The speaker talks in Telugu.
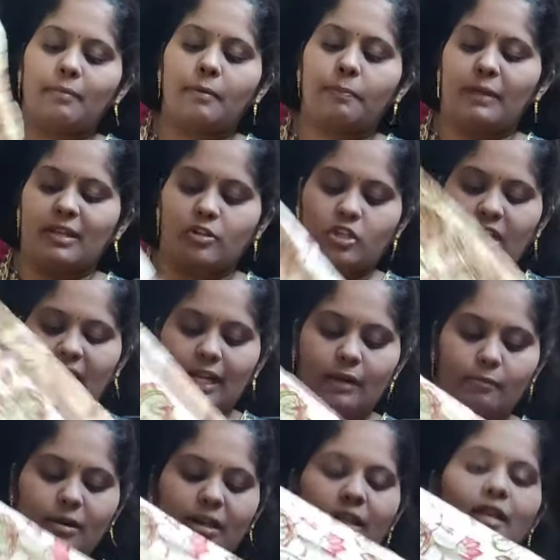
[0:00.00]
బేబీ పింక్ షేడ్
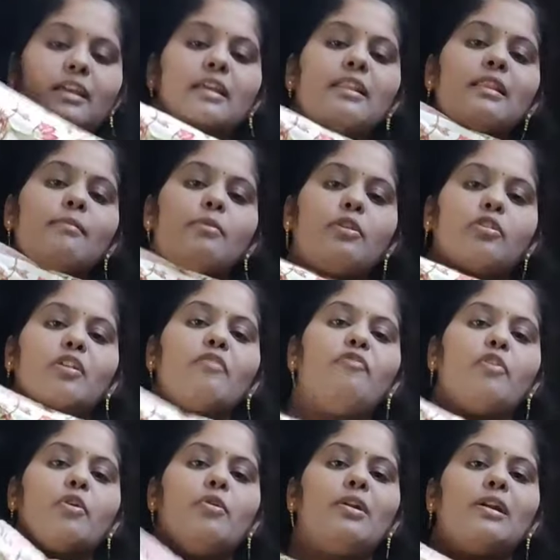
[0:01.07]
అనమాట కింద మొత్తం
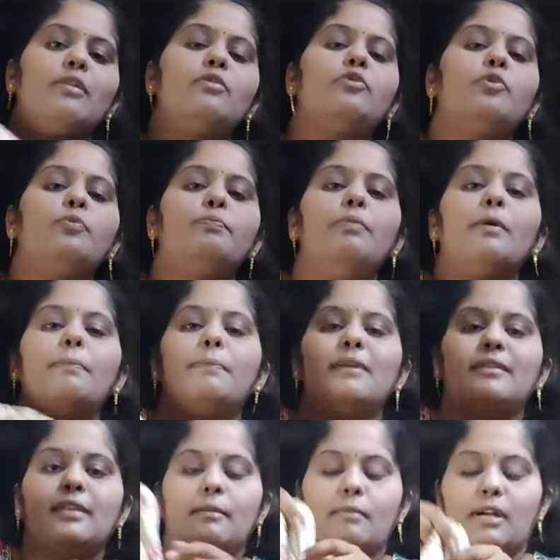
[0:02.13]
ఫ్లోరల్ సూపర్
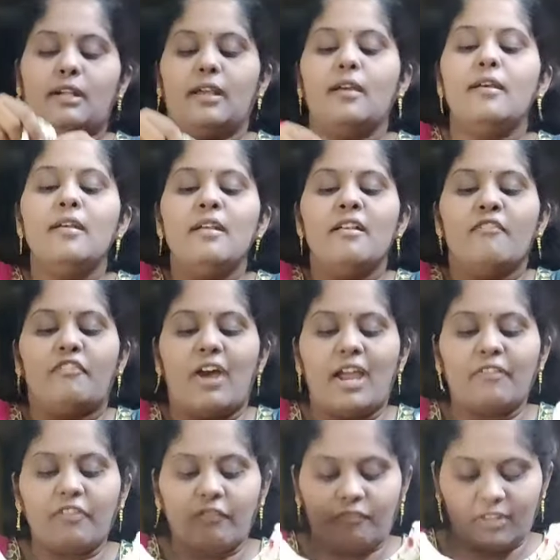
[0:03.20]
పీస్ అనమాట
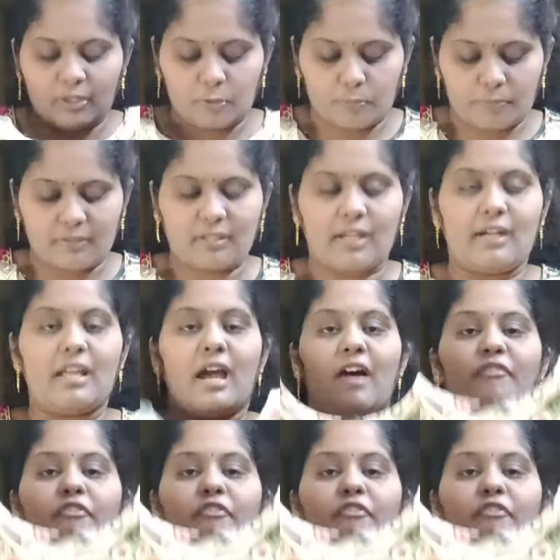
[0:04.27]
ఫైవ్ ఫిఫ్టీ రూపీస్ అండి